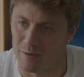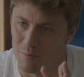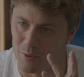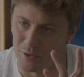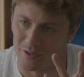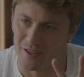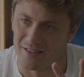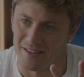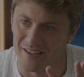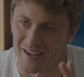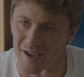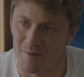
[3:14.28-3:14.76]

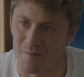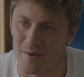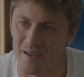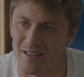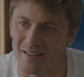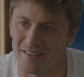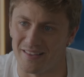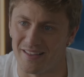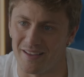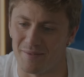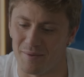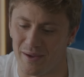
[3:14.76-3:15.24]

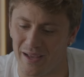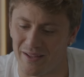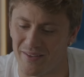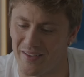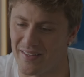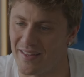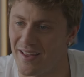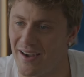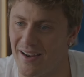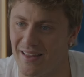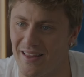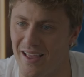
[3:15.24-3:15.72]
ipoteticamente, perché devi
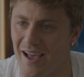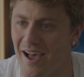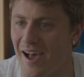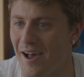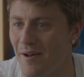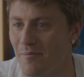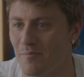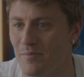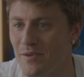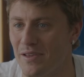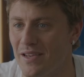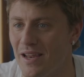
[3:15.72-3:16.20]
andare da
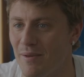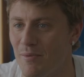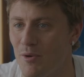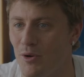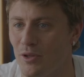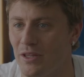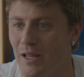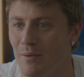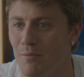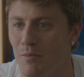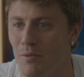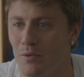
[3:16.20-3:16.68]
A a B nel
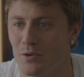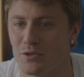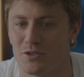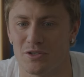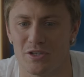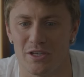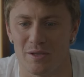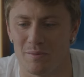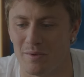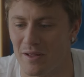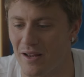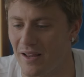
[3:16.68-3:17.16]
meno tempo
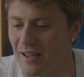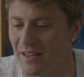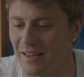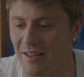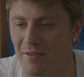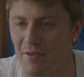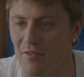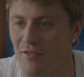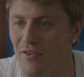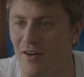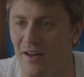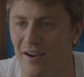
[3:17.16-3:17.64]
possibile,
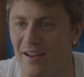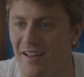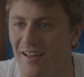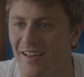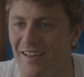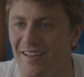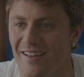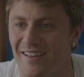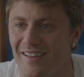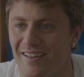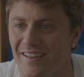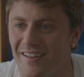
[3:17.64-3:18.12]
devi
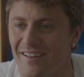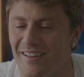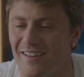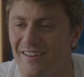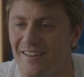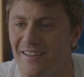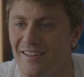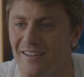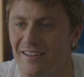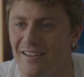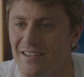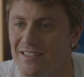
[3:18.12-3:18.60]
fare
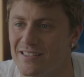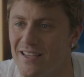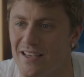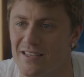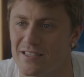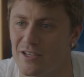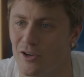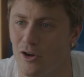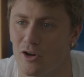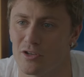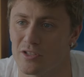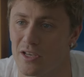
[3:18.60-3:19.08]
eh, le
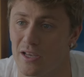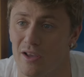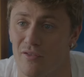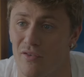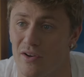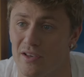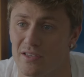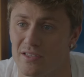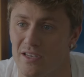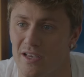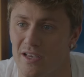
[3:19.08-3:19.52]
stesse cose che fai